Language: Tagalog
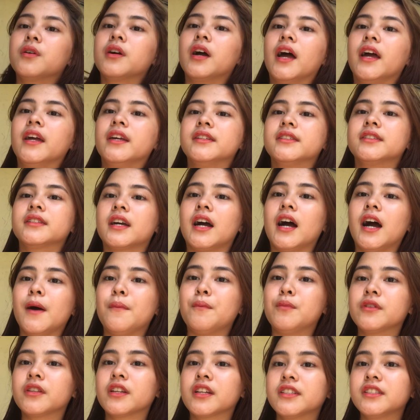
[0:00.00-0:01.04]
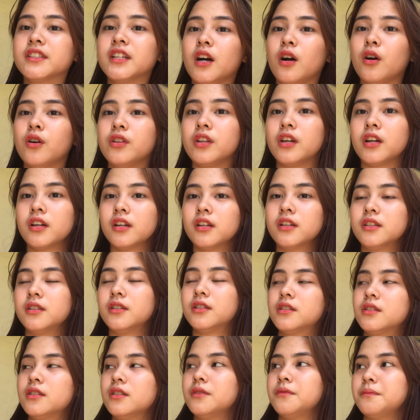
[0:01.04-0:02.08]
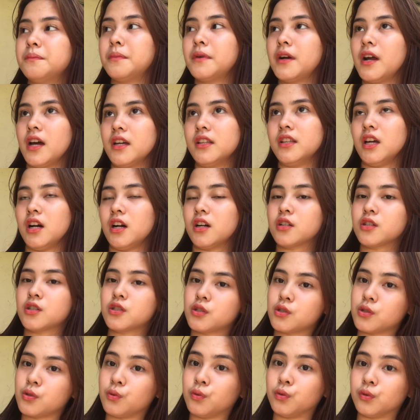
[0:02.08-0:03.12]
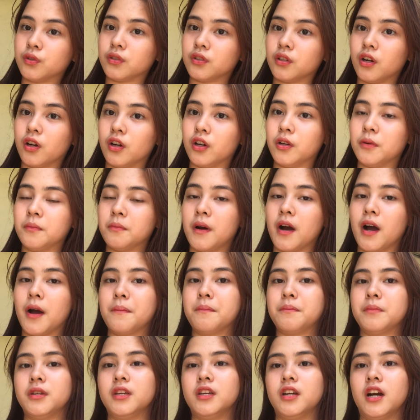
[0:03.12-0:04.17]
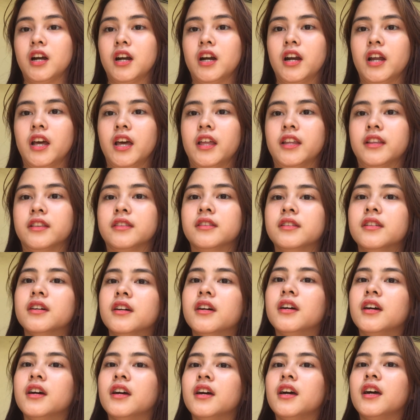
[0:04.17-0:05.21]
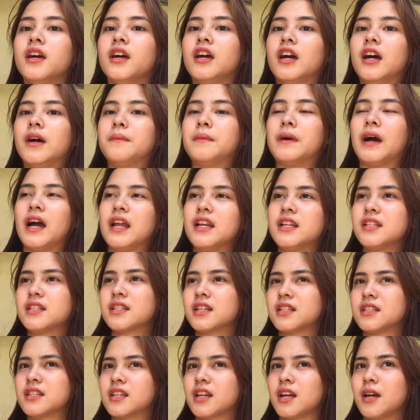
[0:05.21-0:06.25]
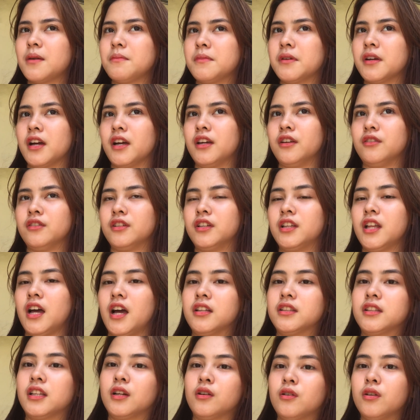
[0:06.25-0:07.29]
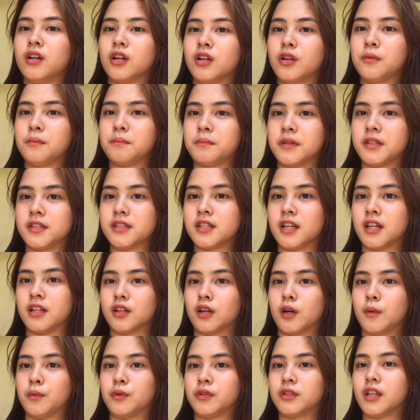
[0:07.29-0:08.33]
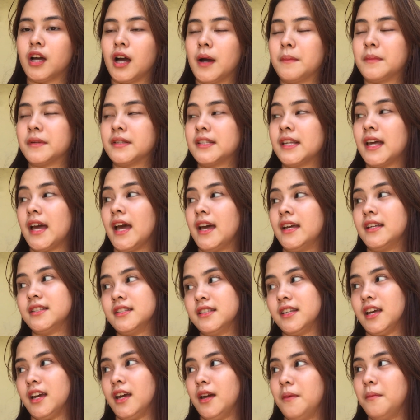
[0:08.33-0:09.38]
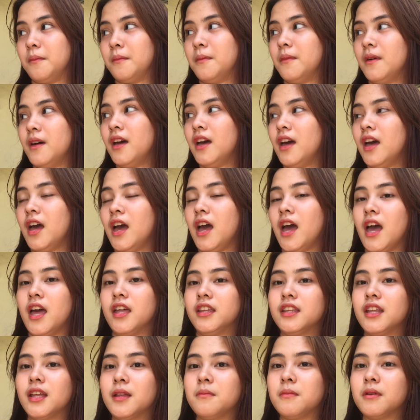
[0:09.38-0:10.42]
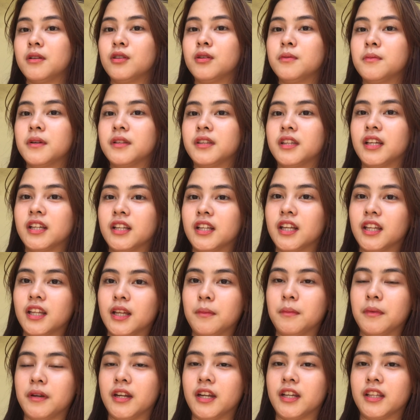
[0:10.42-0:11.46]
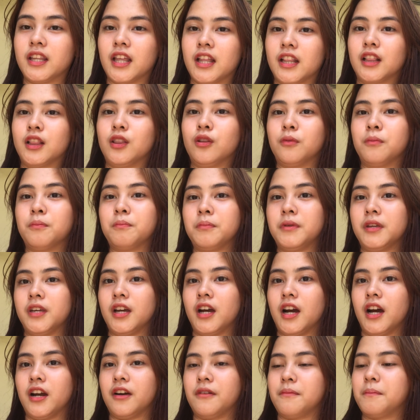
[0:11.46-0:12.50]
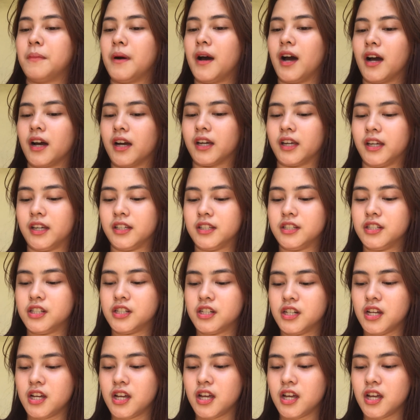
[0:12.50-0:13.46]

guys, kahapon kasi ako nag-product shoot o yung mga PR and Paalis kasi kami ngayon. Inaantay ko lang yung pinsan ko. Punta kami sa SM. And then, may dumating na naman na tatlong PR package.